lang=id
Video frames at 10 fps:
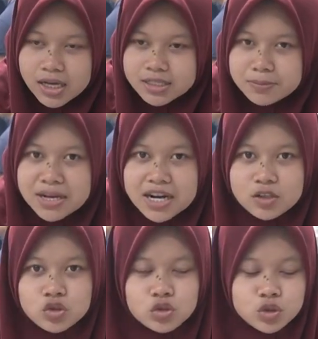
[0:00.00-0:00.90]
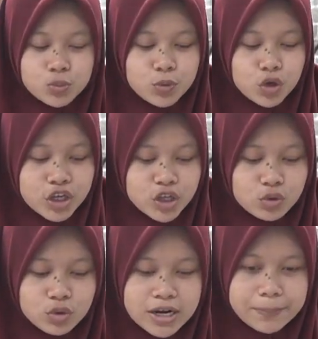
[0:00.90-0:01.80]
Eh, uh, 970
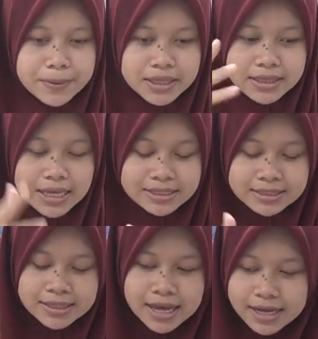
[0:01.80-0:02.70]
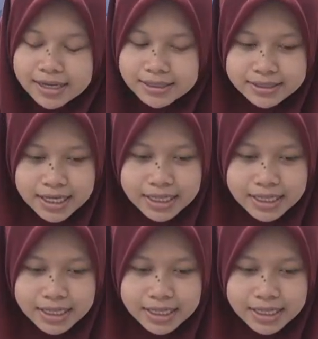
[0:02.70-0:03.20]
itu dapat tas dan